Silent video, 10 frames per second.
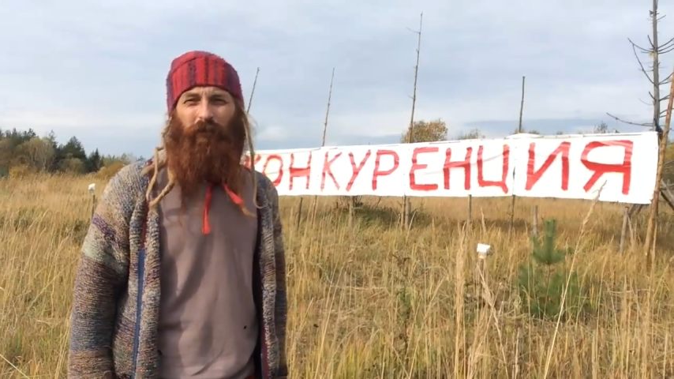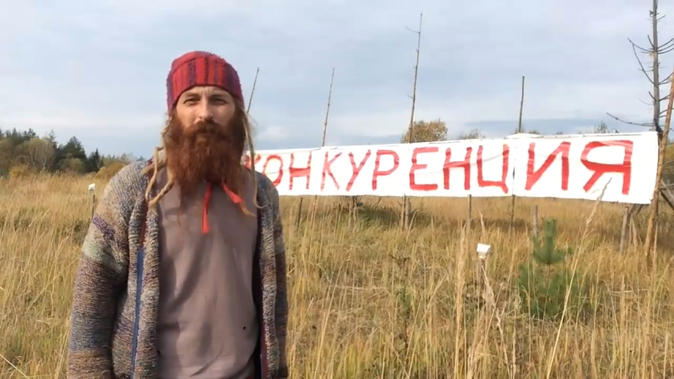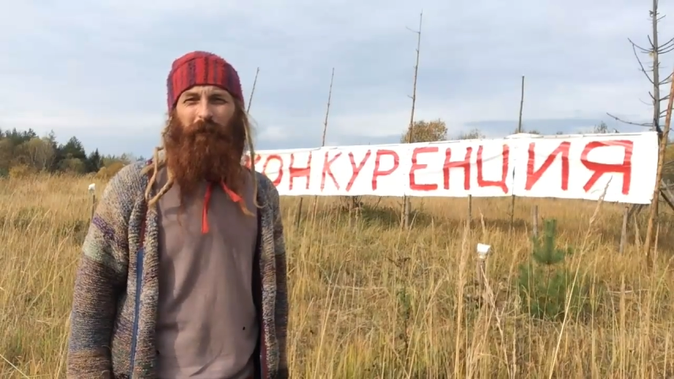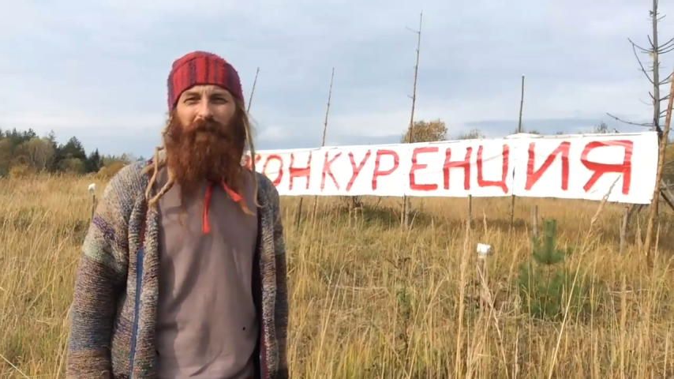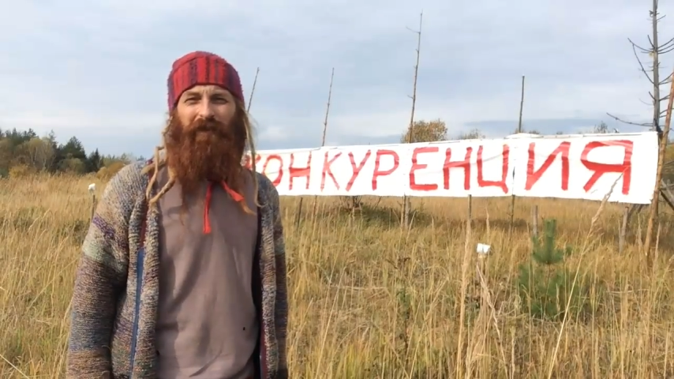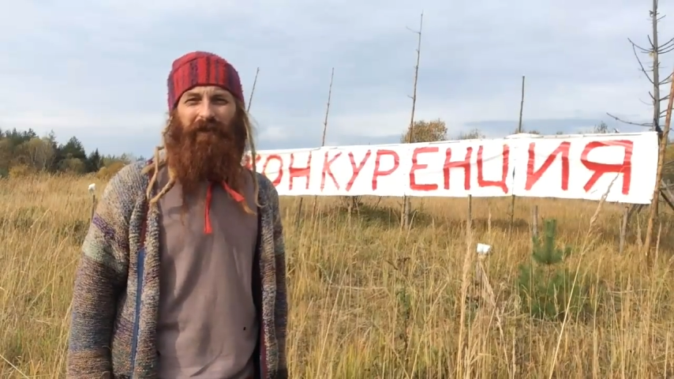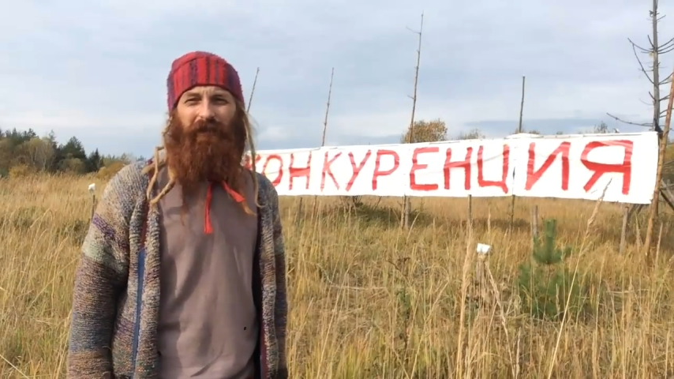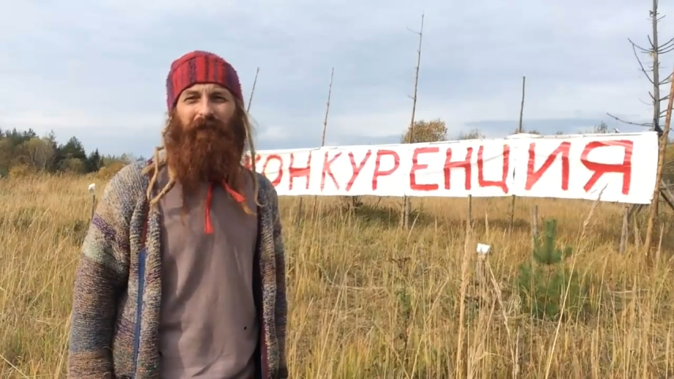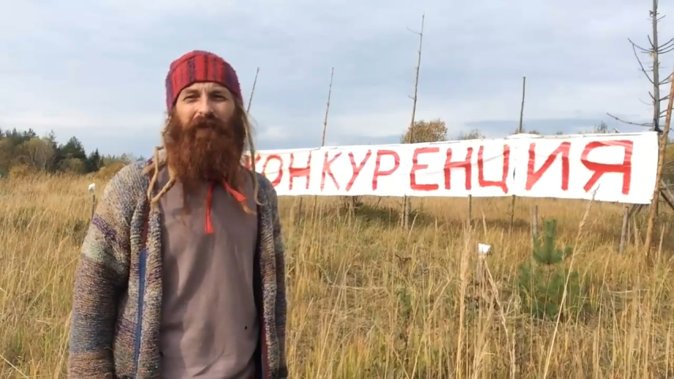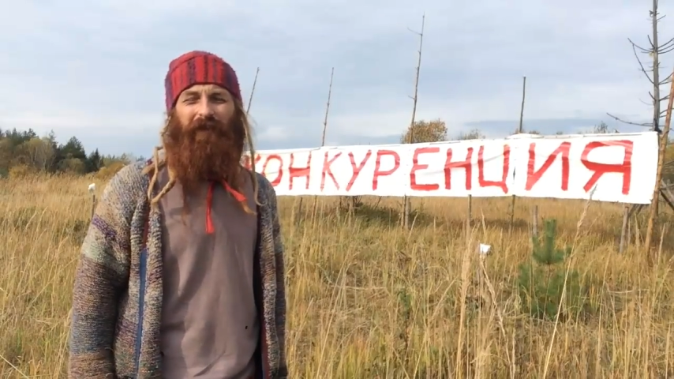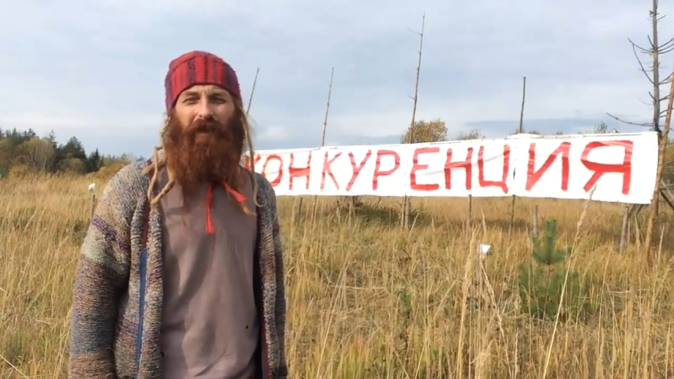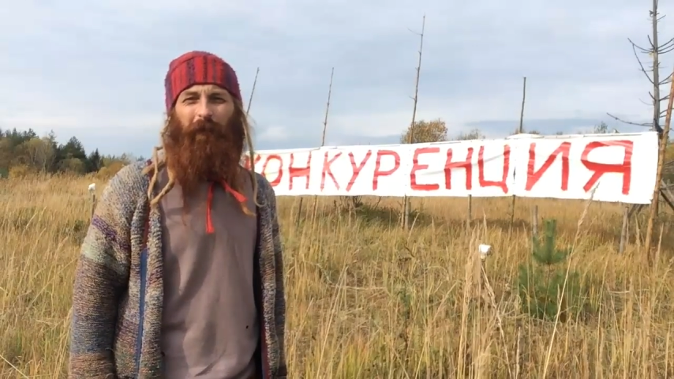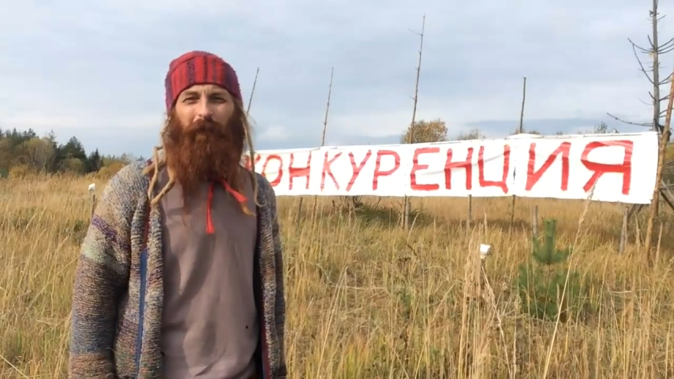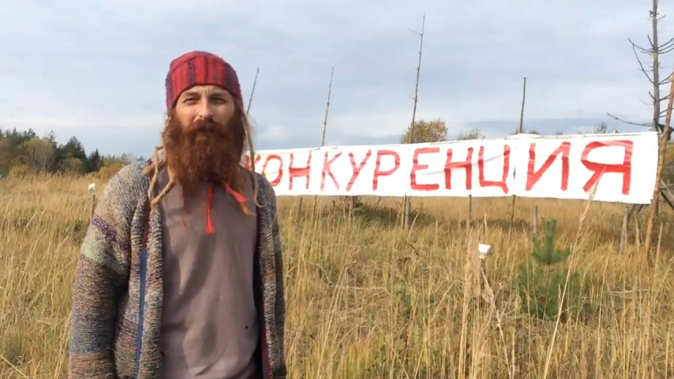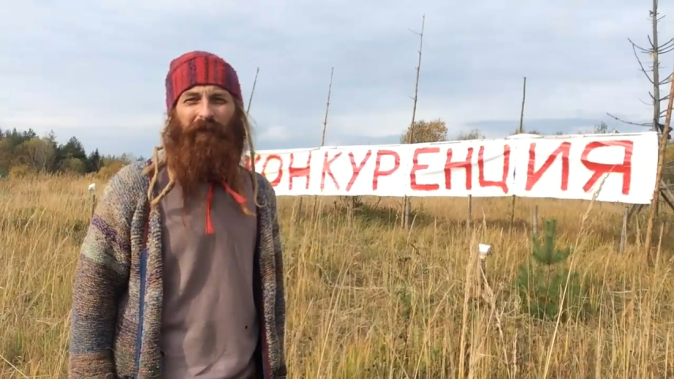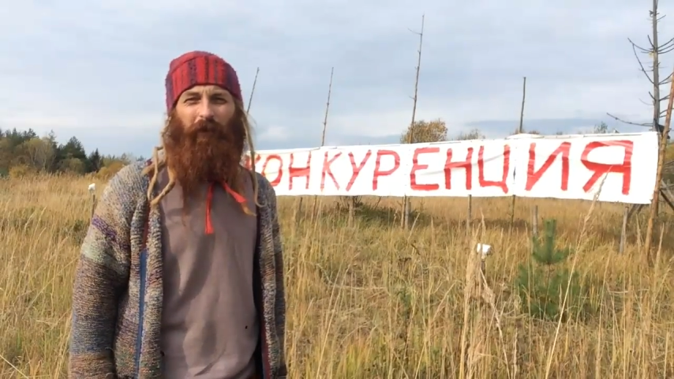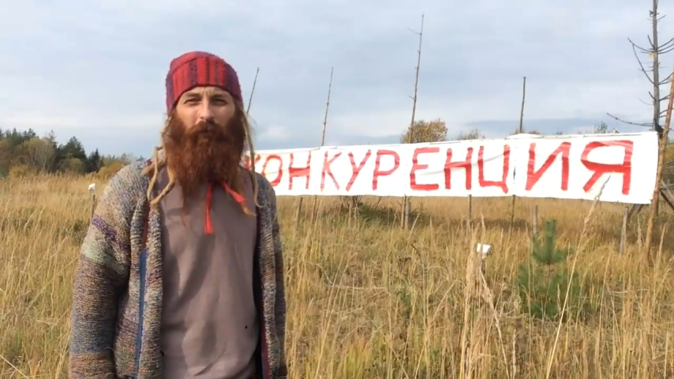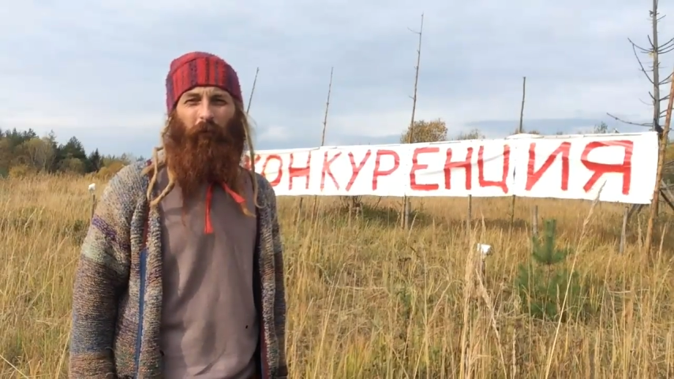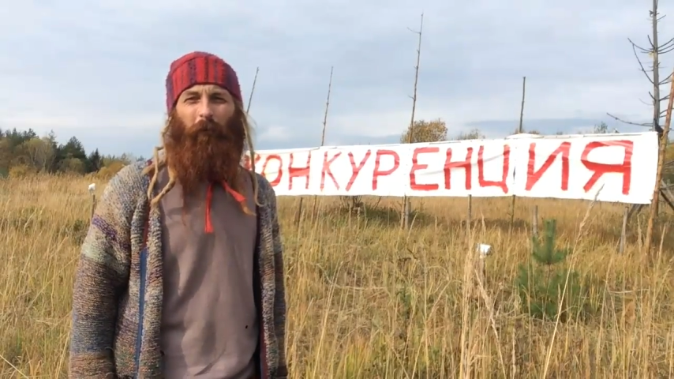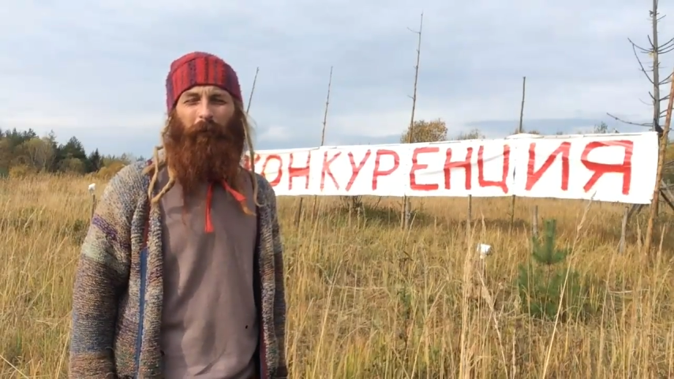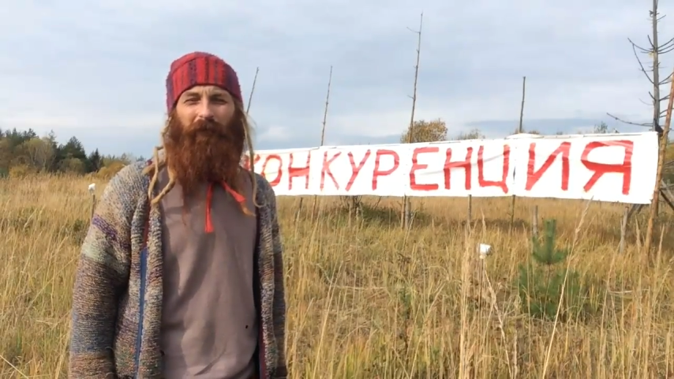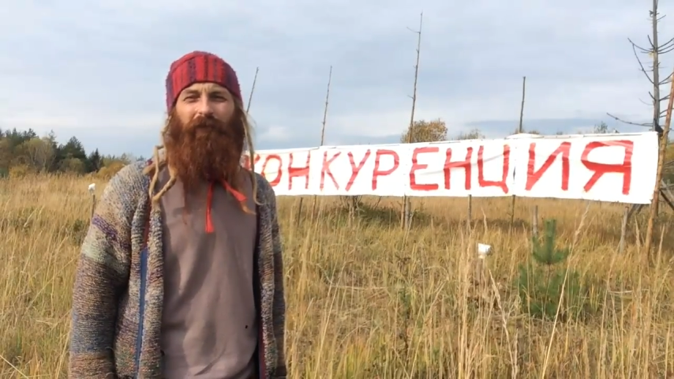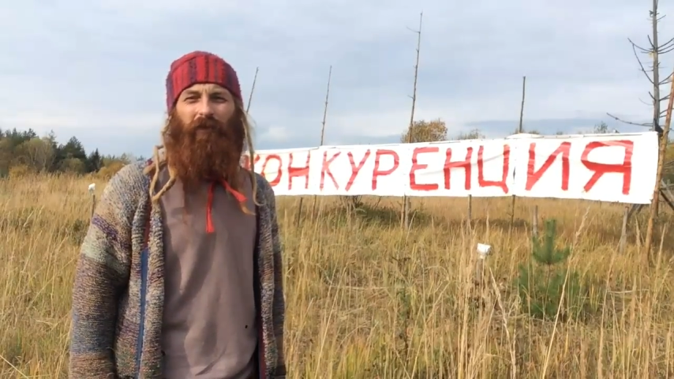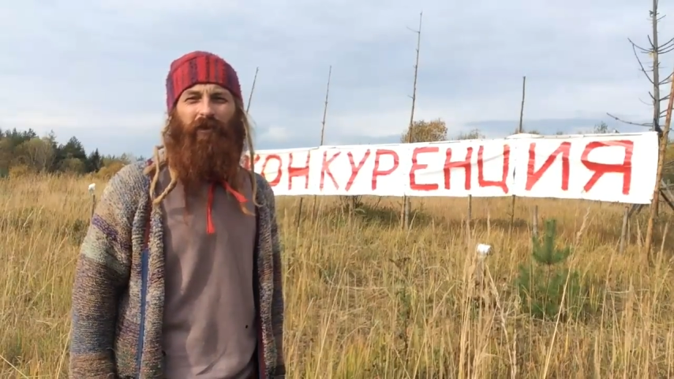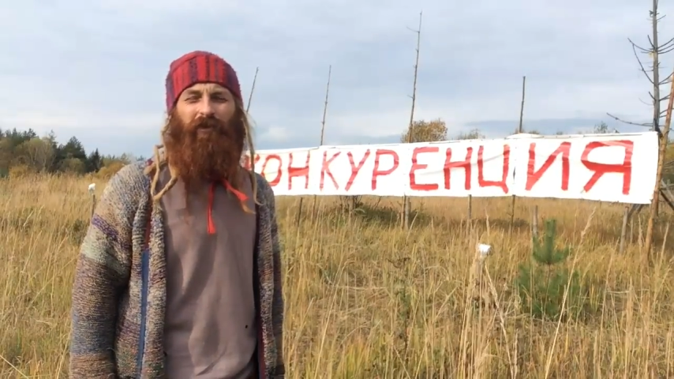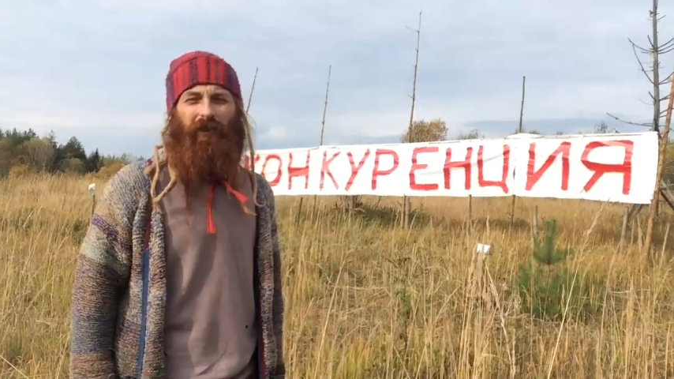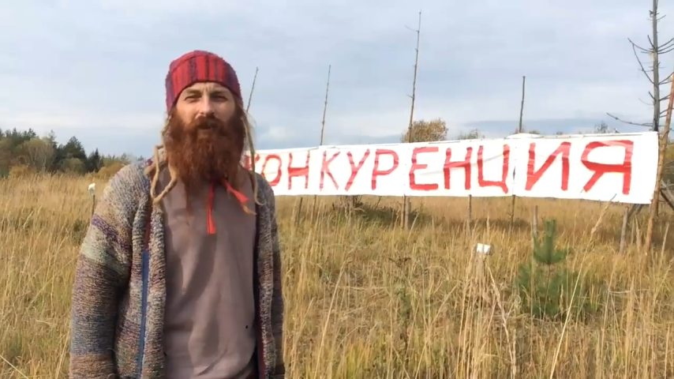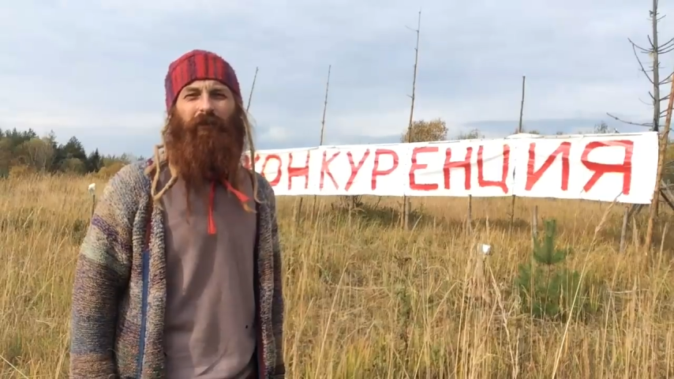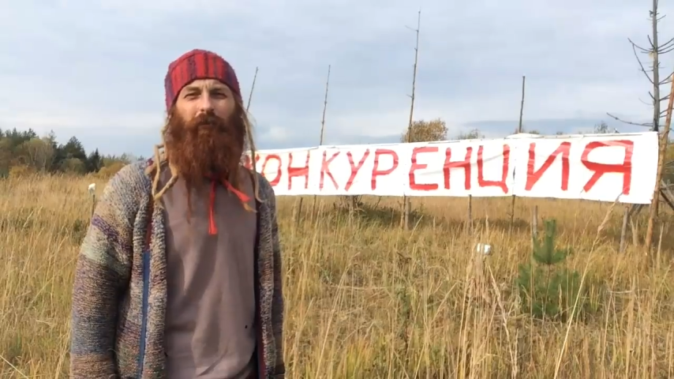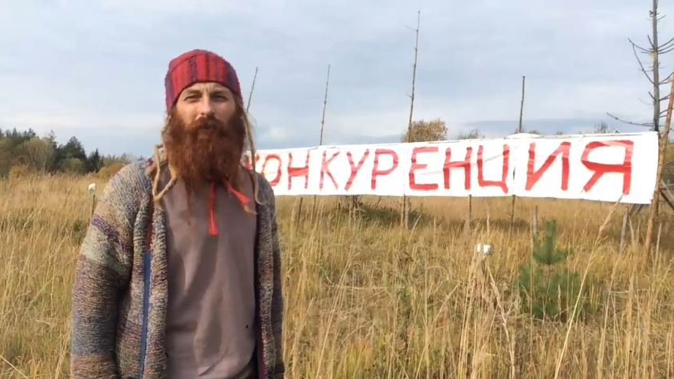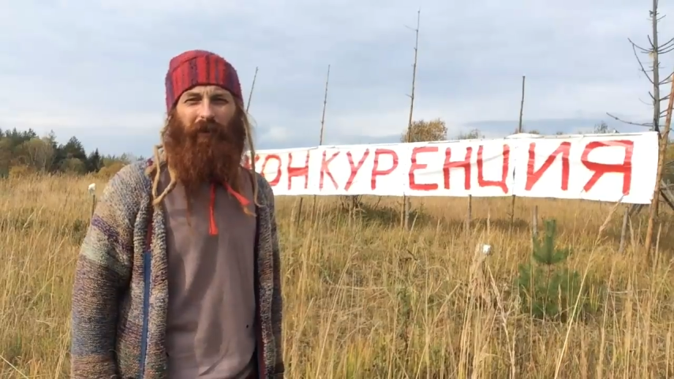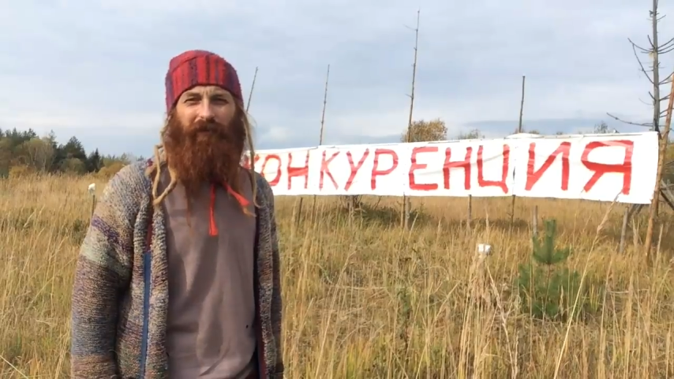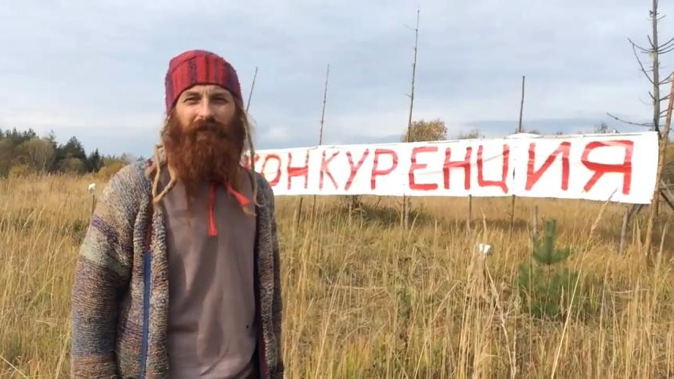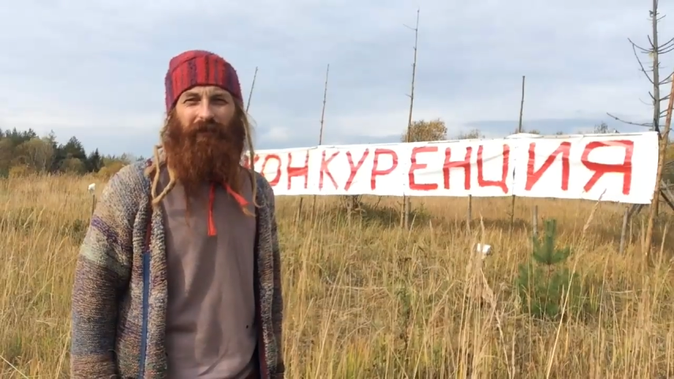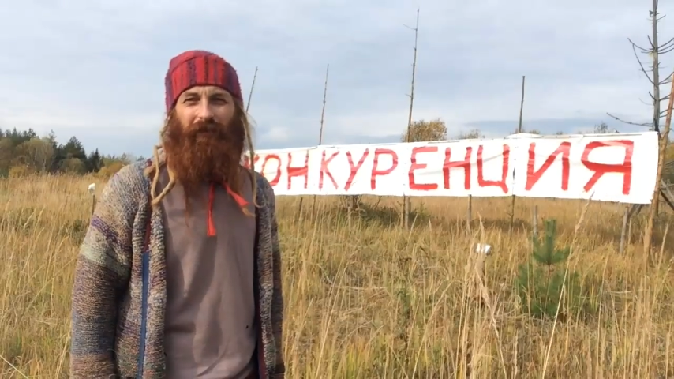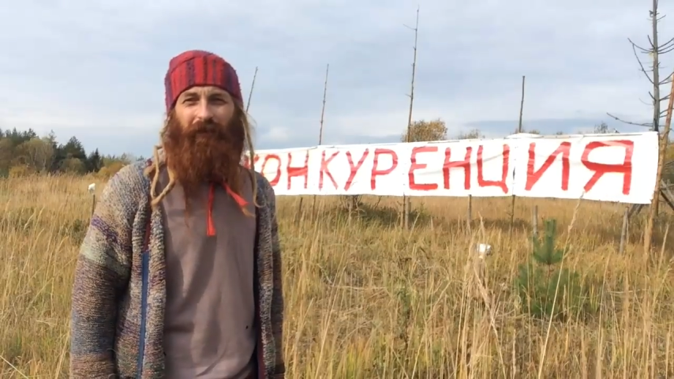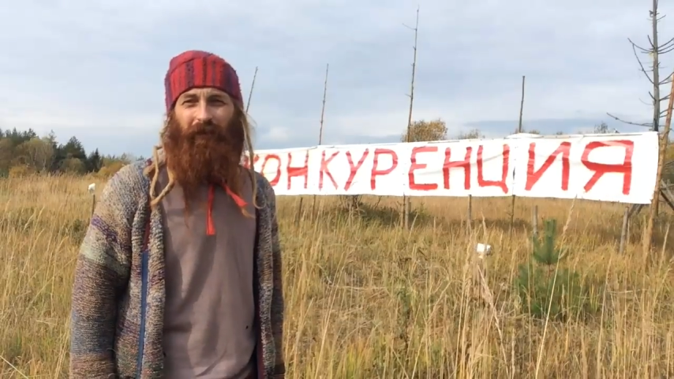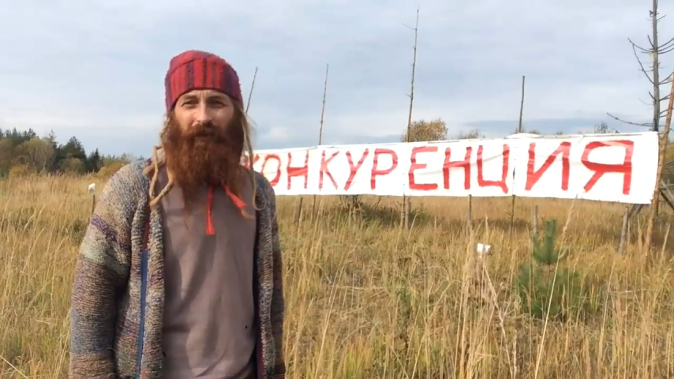чтобы заявить требования о политической конкуренции.